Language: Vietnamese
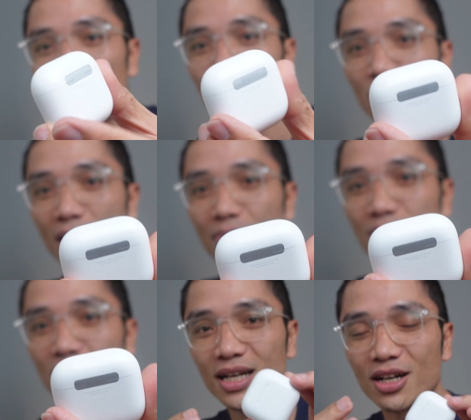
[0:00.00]
có nút
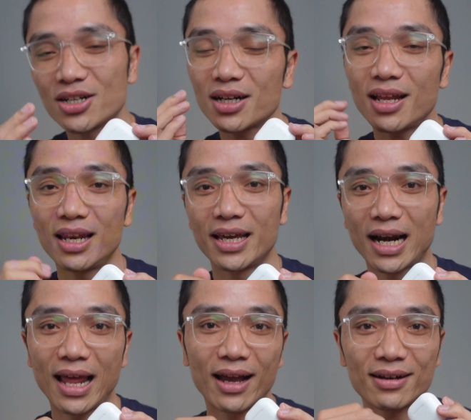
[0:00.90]
bấm nó rất là
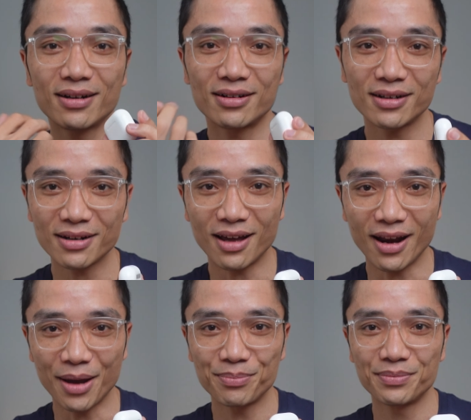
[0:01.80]
liền lạc rất là
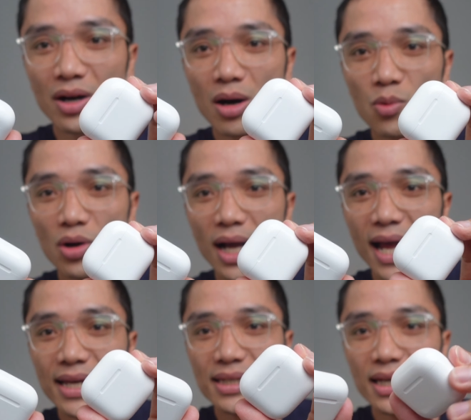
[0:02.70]
đẹp phần hộp của cả
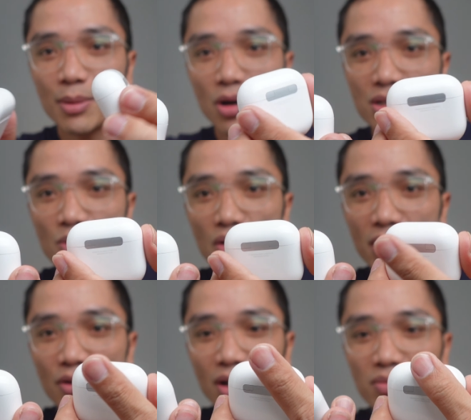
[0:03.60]
hai chiếc AirPods
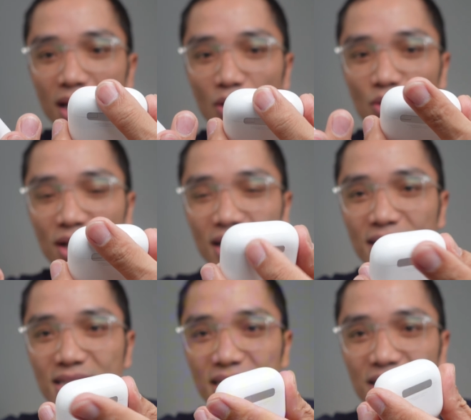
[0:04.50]
4 đều giống nhau
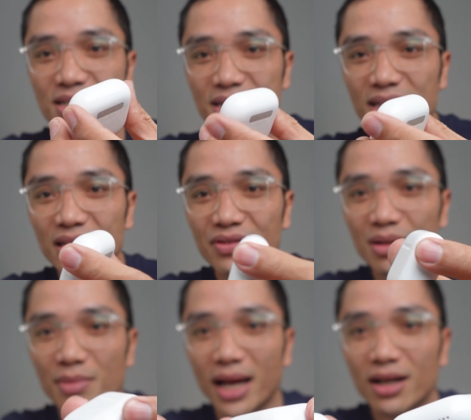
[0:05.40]
chỉ riêng cái
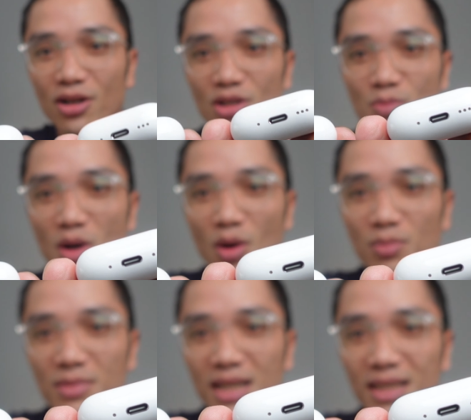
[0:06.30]
phiên bản có chống
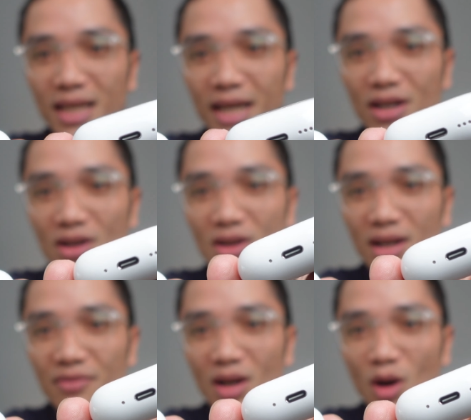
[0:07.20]
ồn thì nó có
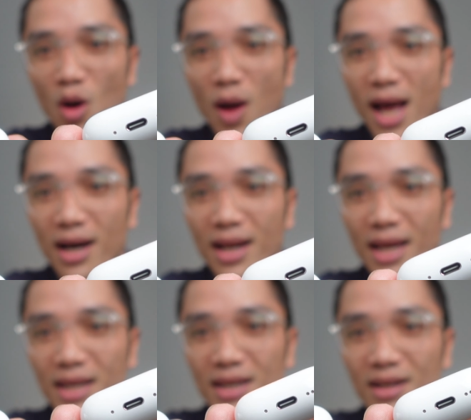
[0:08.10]
cái phần loa ở
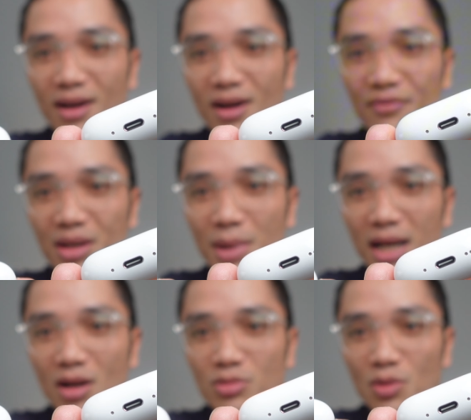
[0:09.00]
đây còn phiên
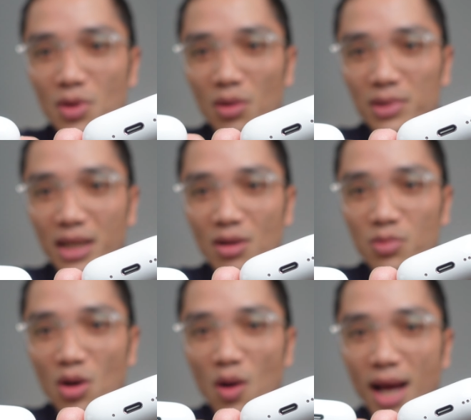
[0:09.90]
bản không chống ồn thì không
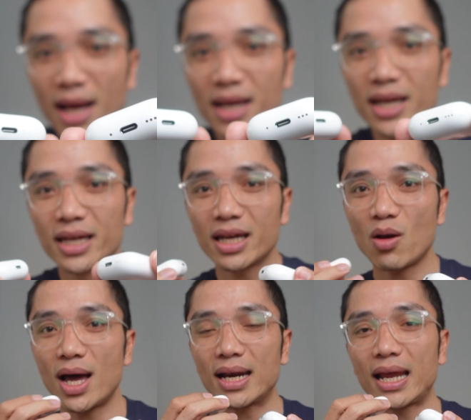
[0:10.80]
có loa cái
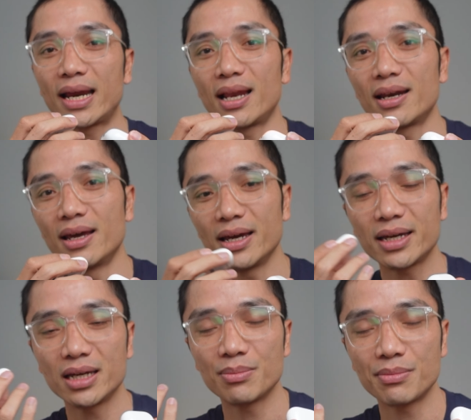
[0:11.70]
loa này là để khi